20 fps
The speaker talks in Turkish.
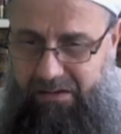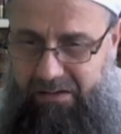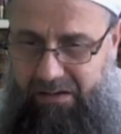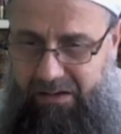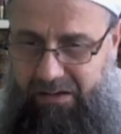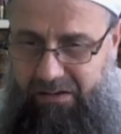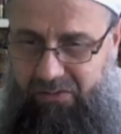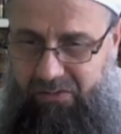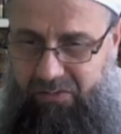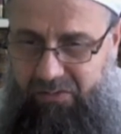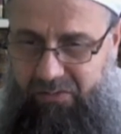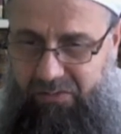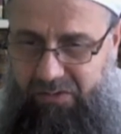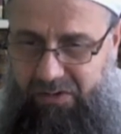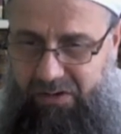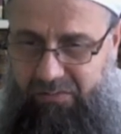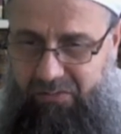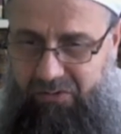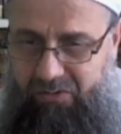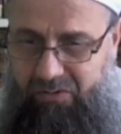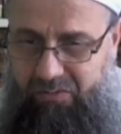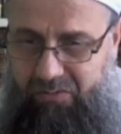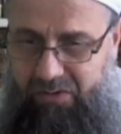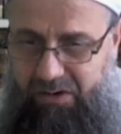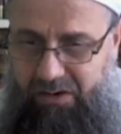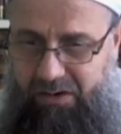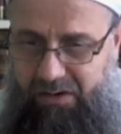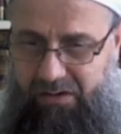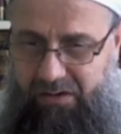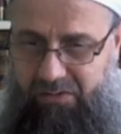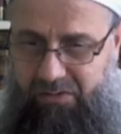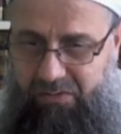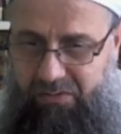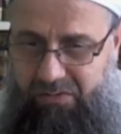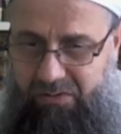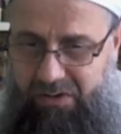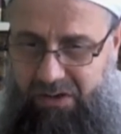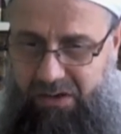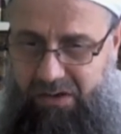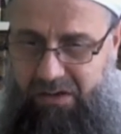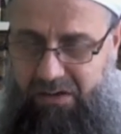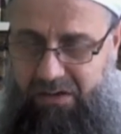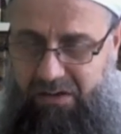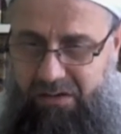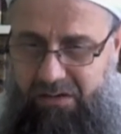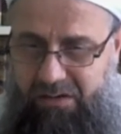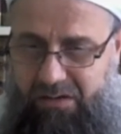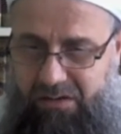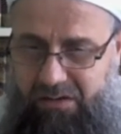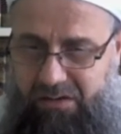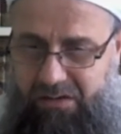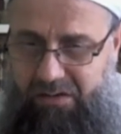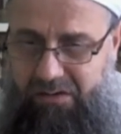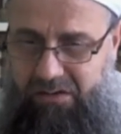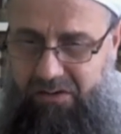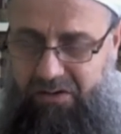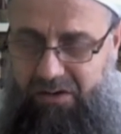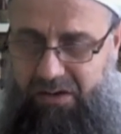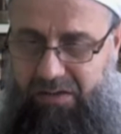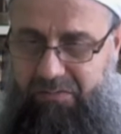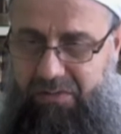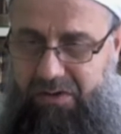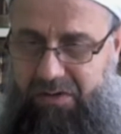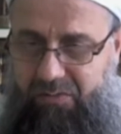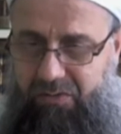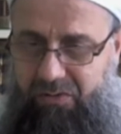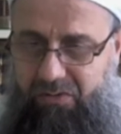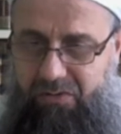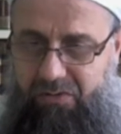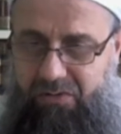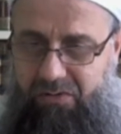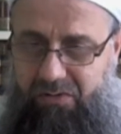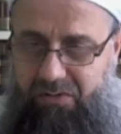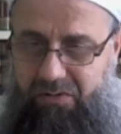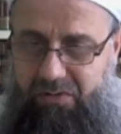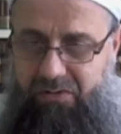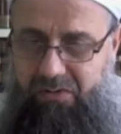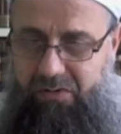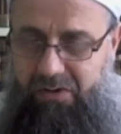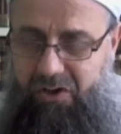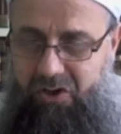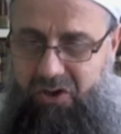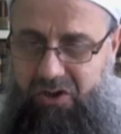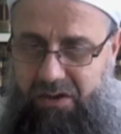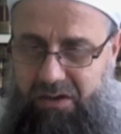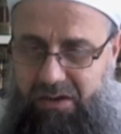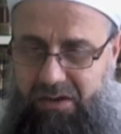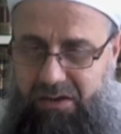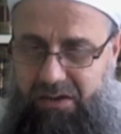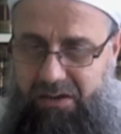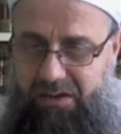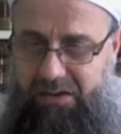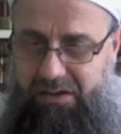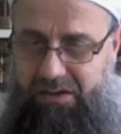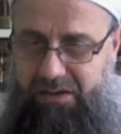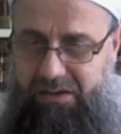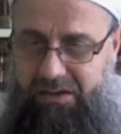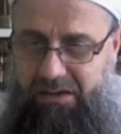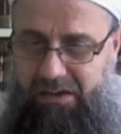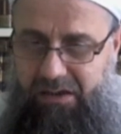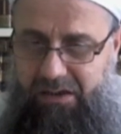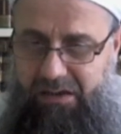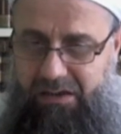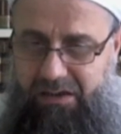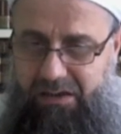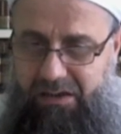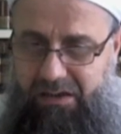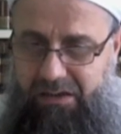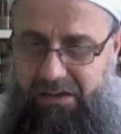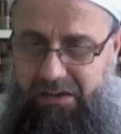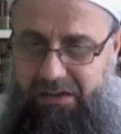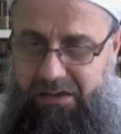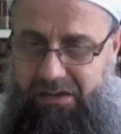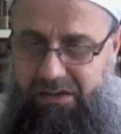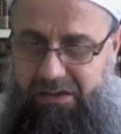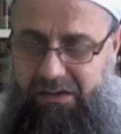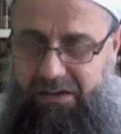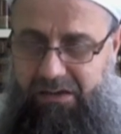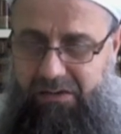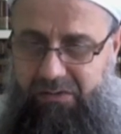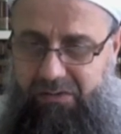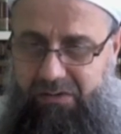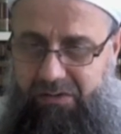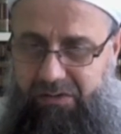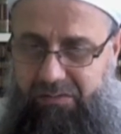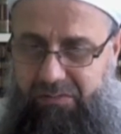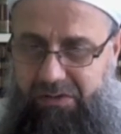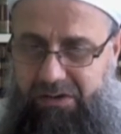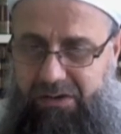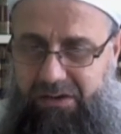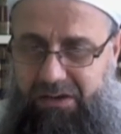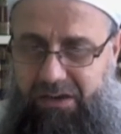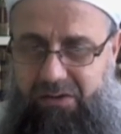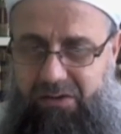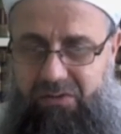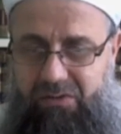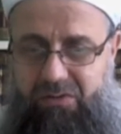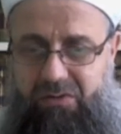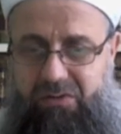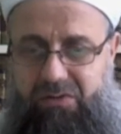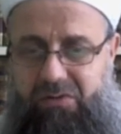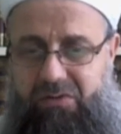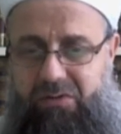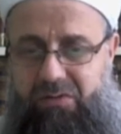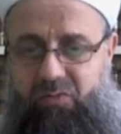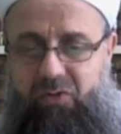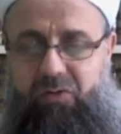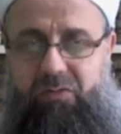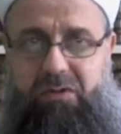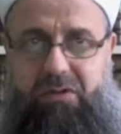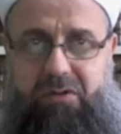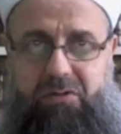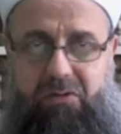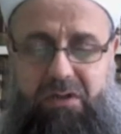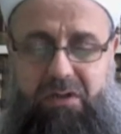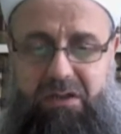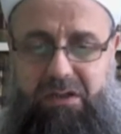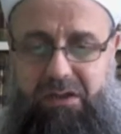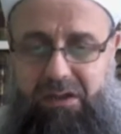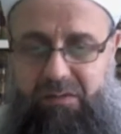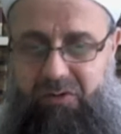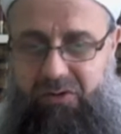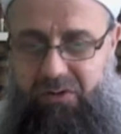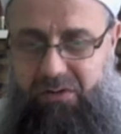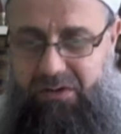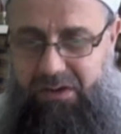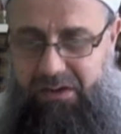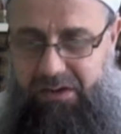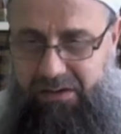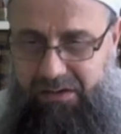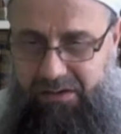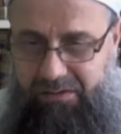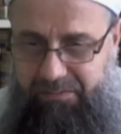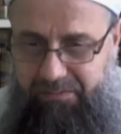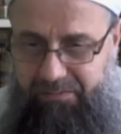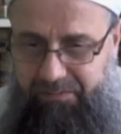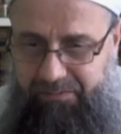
Zalikumullah Rabbukum halik külü şey. İşte Rabbimiz budur. O her şeyi yaratandır. La ilahe illahu. Ondan başka ilah yoktur. Mümin suresi 63. ayet.